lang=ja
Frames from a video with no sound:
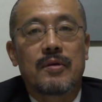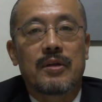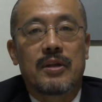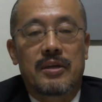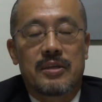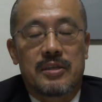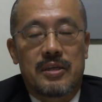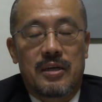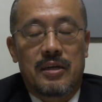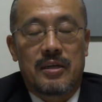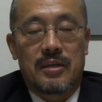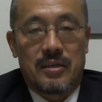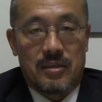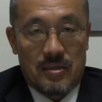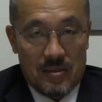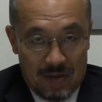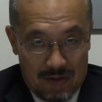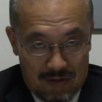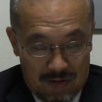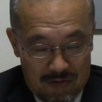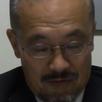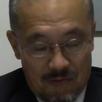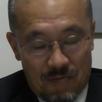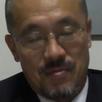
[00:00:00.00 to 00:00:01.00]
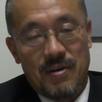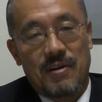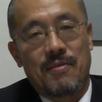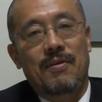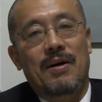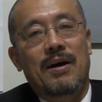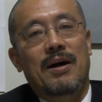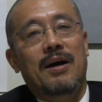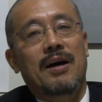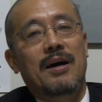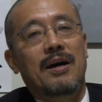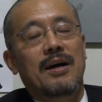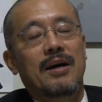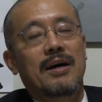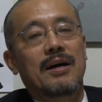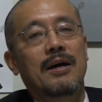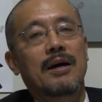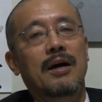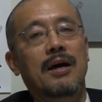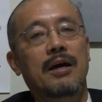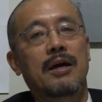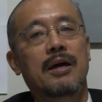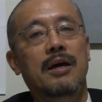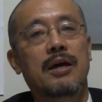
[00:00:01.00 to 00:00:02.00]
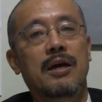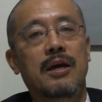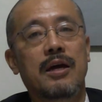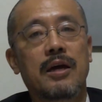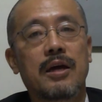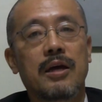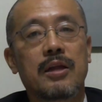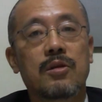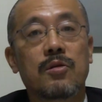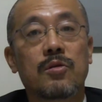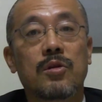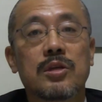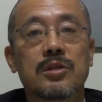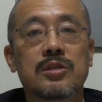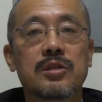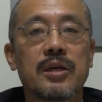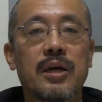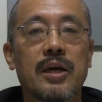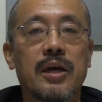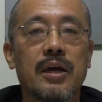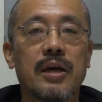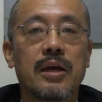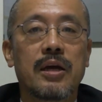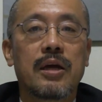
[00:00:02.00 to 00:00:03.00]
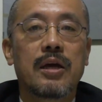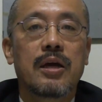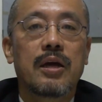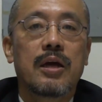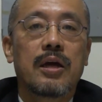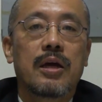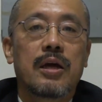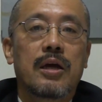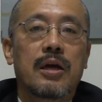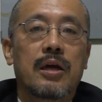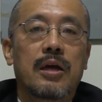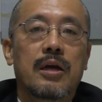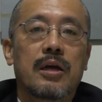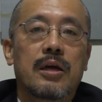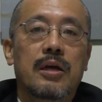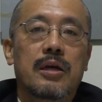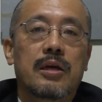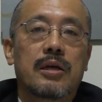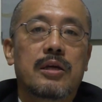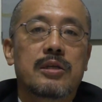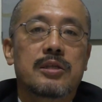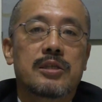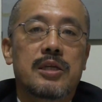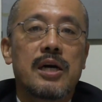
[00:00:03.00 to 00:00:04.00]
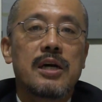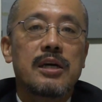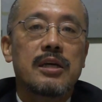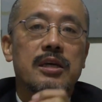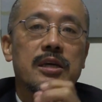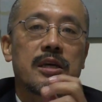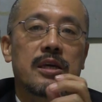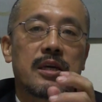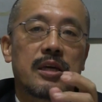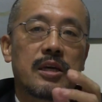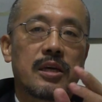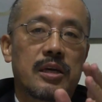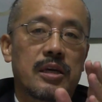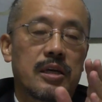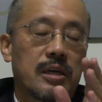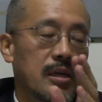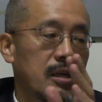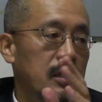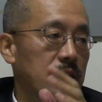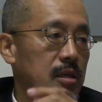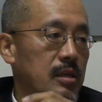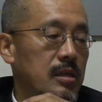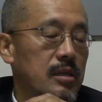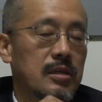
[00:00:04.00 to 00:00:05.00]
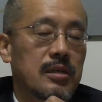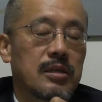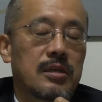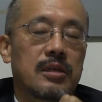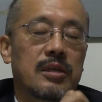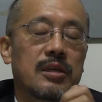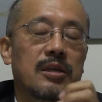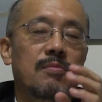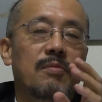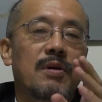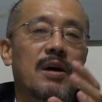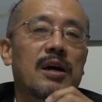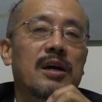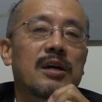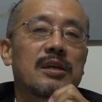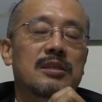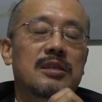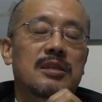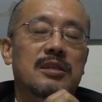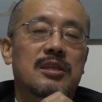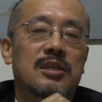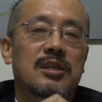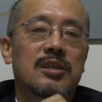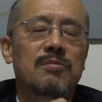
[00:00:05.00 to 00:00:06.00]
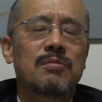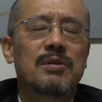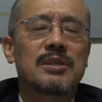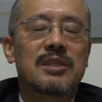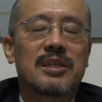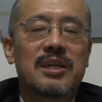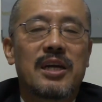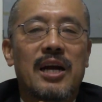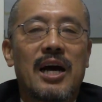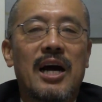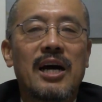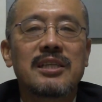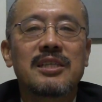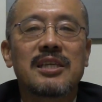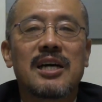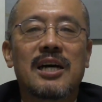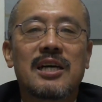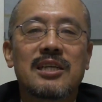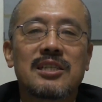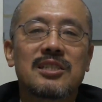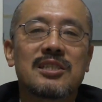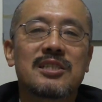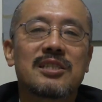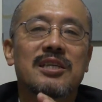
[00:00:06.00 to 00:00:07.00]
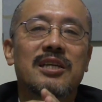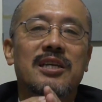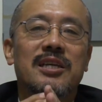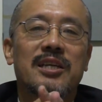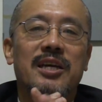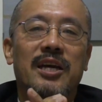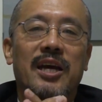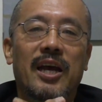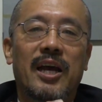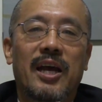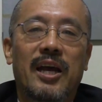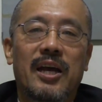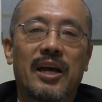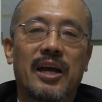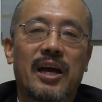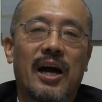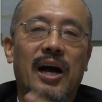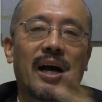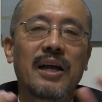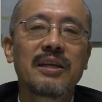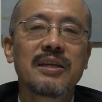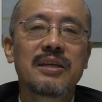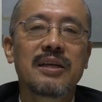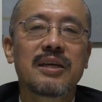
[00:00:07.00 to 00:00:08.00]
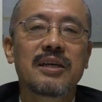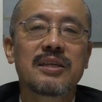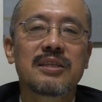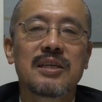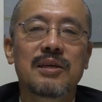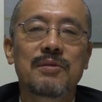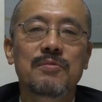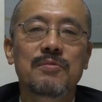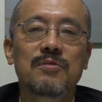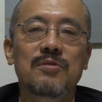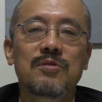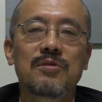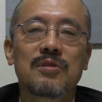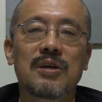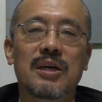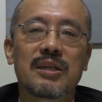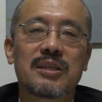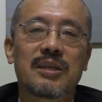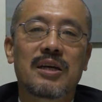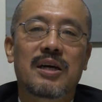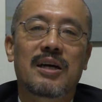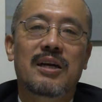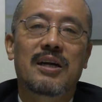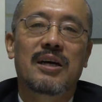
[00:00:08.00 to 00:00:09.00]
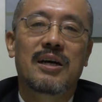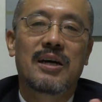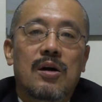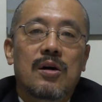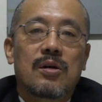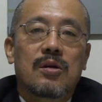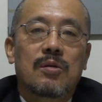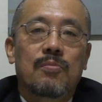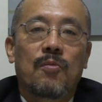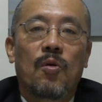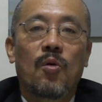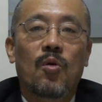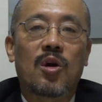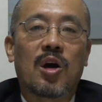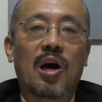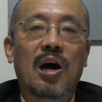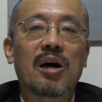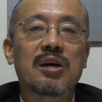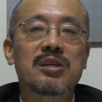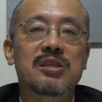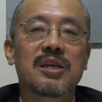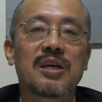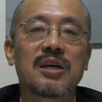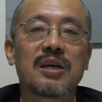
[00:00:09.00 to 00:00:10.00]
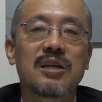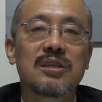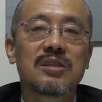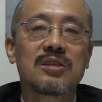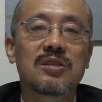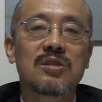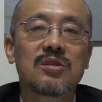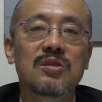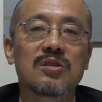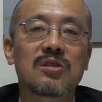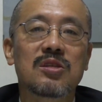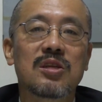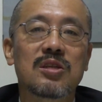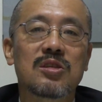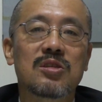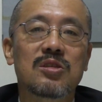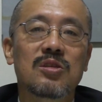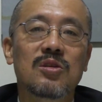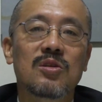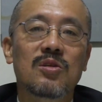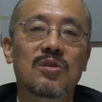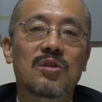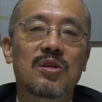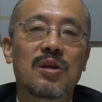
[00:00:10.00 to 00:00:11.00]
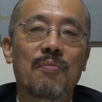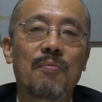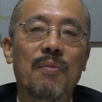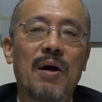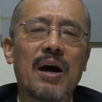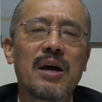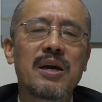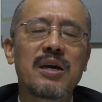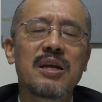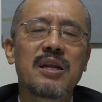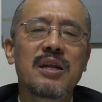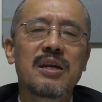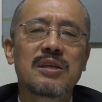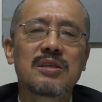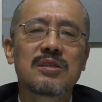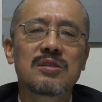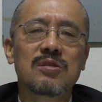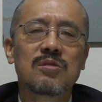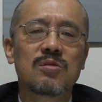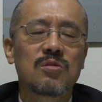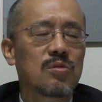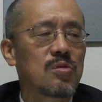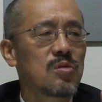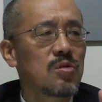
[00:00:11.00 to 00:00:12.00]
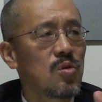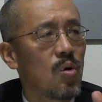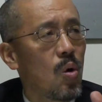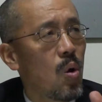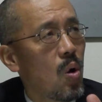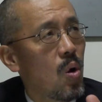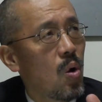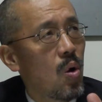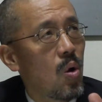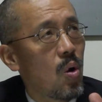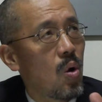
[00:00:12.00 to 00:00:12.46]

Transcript: 皆さんこんばんはえー、っとですねさっき昼間は昼間じゃない朝走っていてあんだけ寒かったからもう風が強くて強くてマイナス6度